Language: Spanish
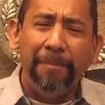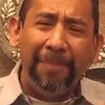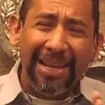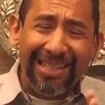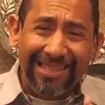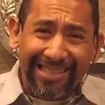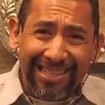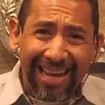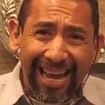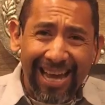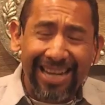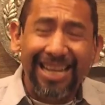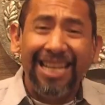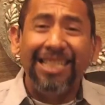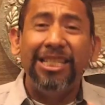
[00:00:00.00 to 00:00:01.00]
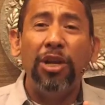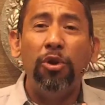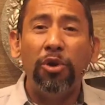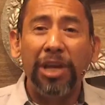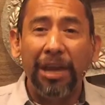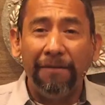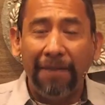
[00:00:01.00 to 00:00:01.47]
pensar si
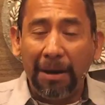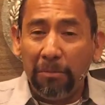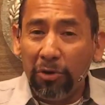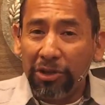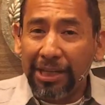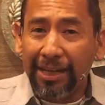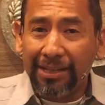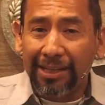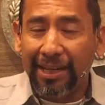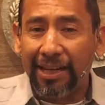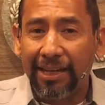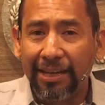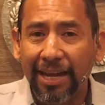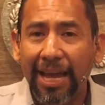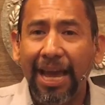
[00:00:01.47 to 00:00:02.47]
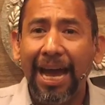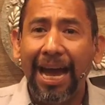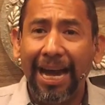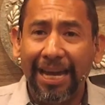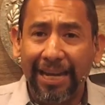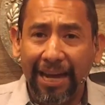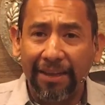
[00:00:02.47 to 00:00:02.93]
lo que vamos a hacer
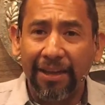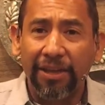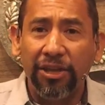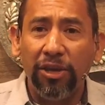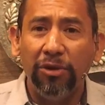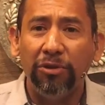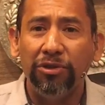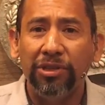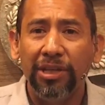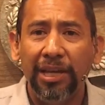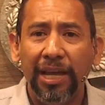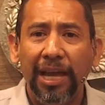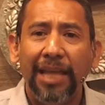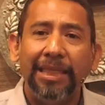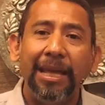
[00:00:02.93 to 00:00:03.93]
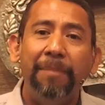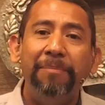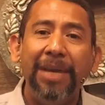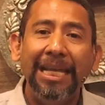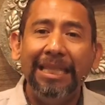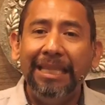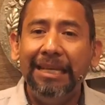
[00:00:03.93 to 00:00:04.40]
agrada a Dios.
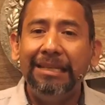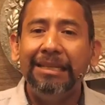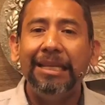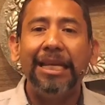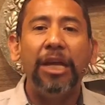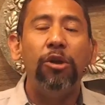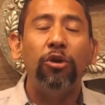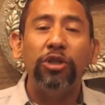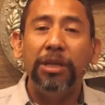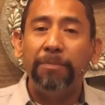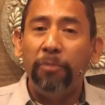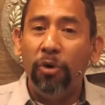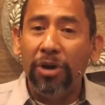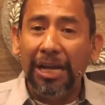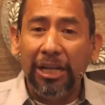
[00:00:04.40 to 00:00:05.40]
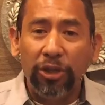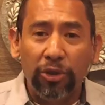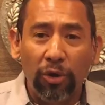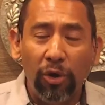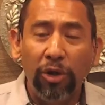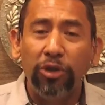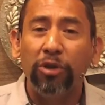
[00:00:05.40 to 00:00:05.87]
También dice que no se ponga el
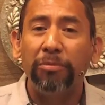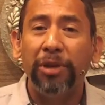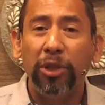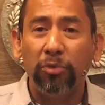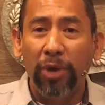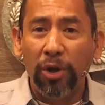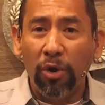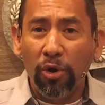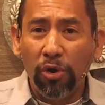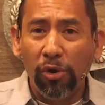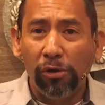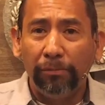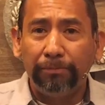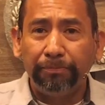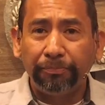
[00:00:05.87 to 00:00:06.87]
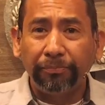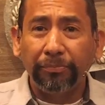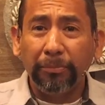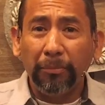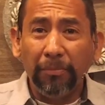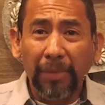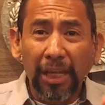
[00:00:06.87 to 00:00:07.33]
sol sobre tu enojo.
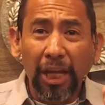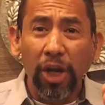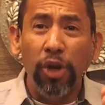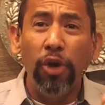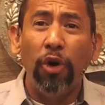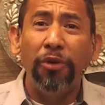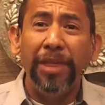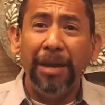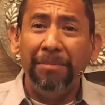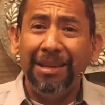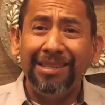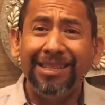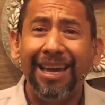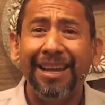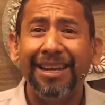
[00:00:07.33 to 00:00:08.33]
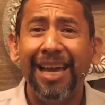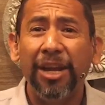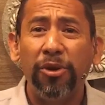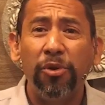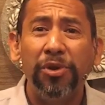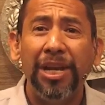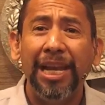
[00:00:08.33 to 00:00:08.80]
No debes
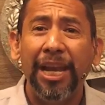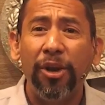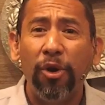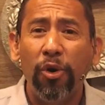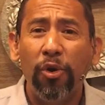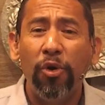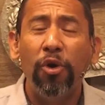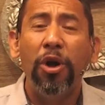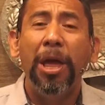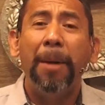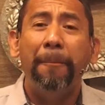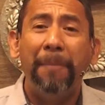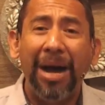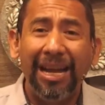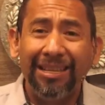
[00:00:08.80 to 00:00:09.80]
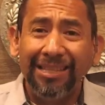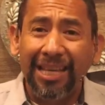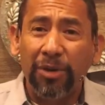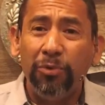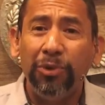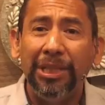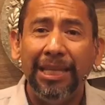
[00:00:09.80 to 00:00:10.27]
cargar con el enojo más
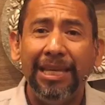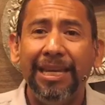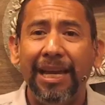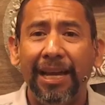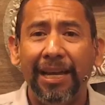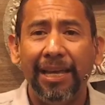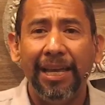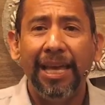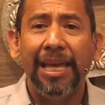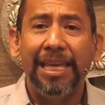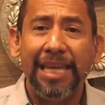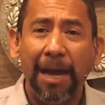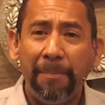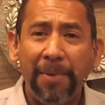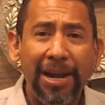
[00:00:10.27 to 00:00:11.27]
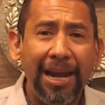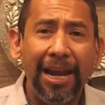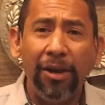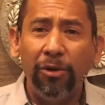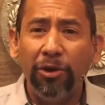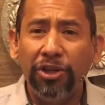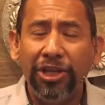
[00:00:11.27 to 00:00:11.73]
de un día. Ya para la
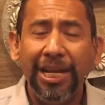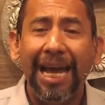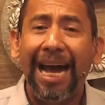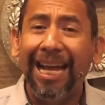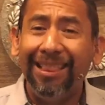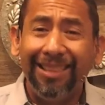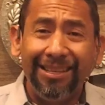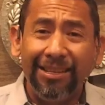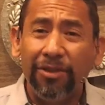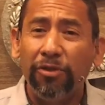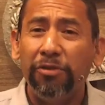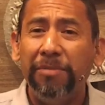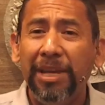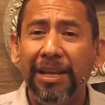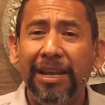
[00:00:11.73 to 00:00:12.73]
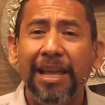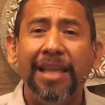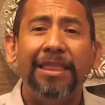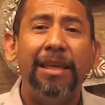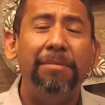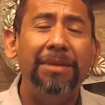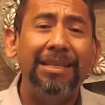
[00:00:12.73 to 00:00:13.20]
noche, antes de dormir,
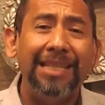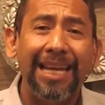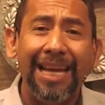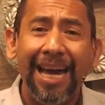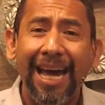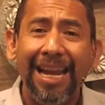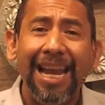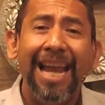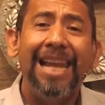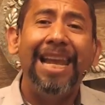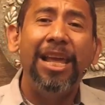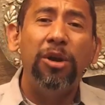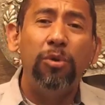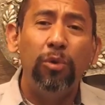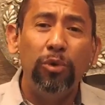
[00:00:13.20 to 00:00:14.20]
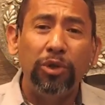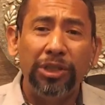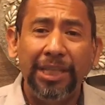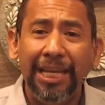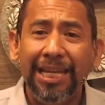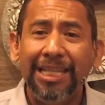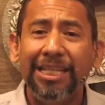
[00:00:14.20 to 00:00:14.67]
debes dejar la
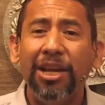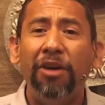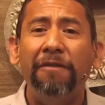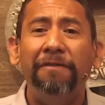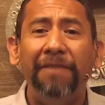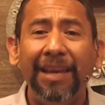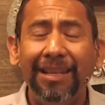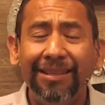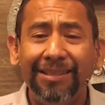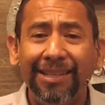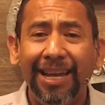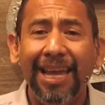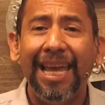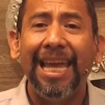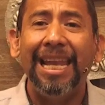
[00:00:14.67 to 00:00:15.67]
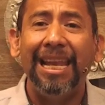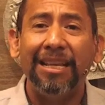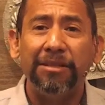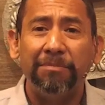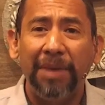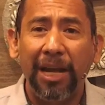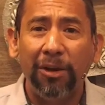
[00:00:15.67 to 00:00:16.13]
injusticia, ofensa en
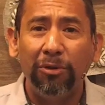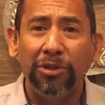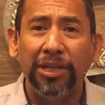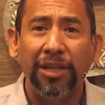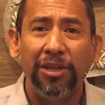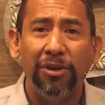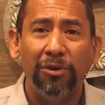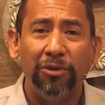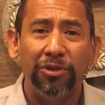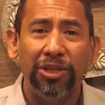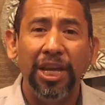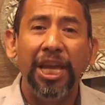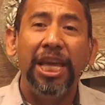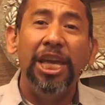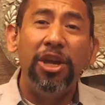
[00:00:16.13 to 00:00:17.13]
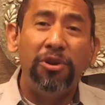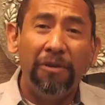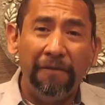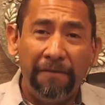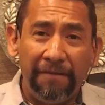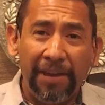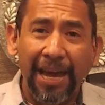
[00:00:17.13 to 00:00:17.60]
las manos de Dios y
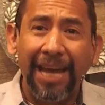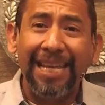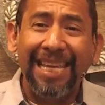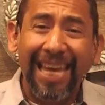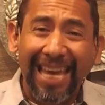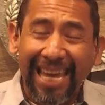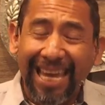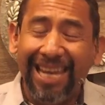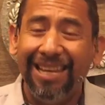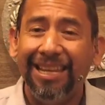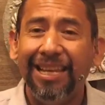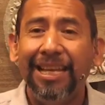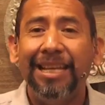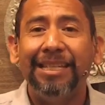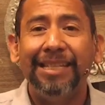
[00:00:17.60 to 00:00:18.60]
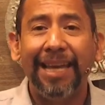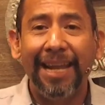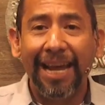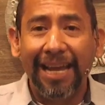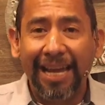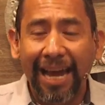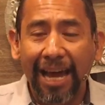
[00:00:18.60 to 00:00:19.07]
confiar que Él se
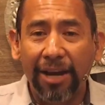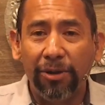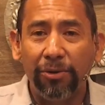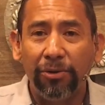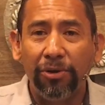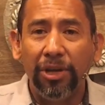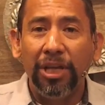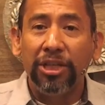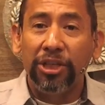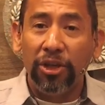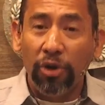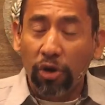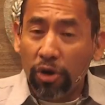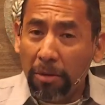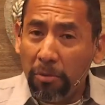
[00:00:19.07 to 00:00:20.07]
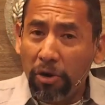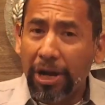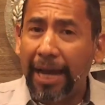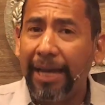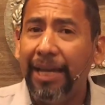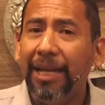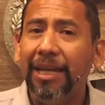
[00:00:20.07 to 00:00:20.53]
hará cargo. Si no, como
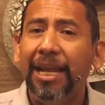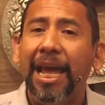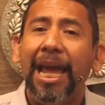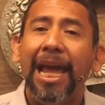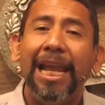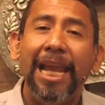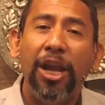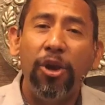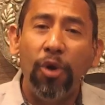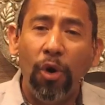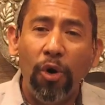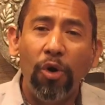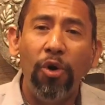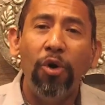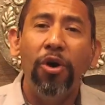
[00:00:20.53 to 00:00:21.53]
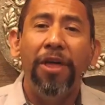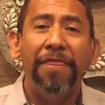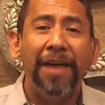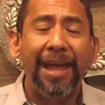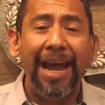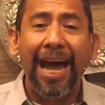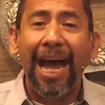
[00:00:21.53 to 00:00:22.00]
Caín, el enojo
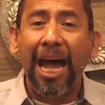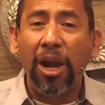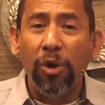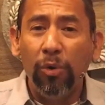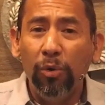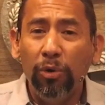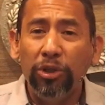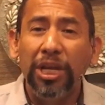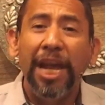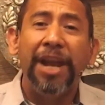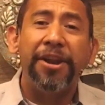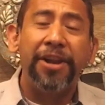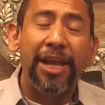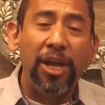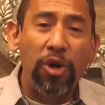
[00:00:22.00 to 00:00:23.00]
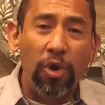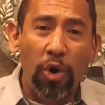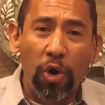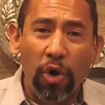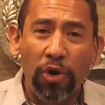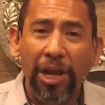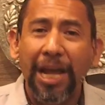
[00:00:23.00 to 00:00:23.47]
dará a luz
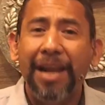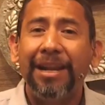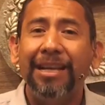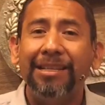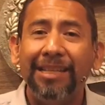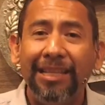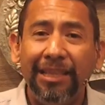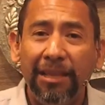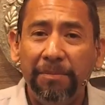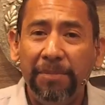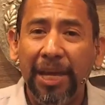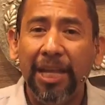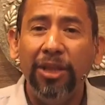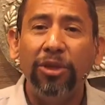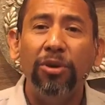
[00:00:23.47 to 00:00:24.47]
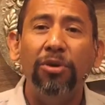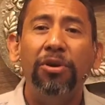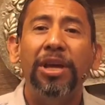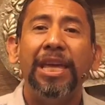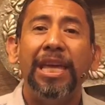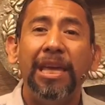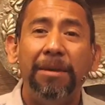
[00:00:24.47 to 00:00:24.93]
rencor, resentimiento
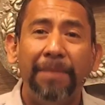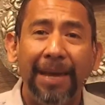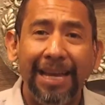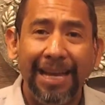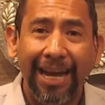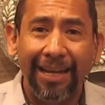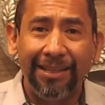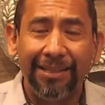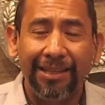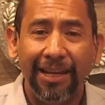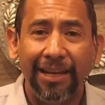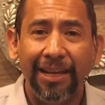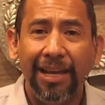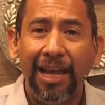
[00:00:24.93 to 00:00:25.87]
y venganza.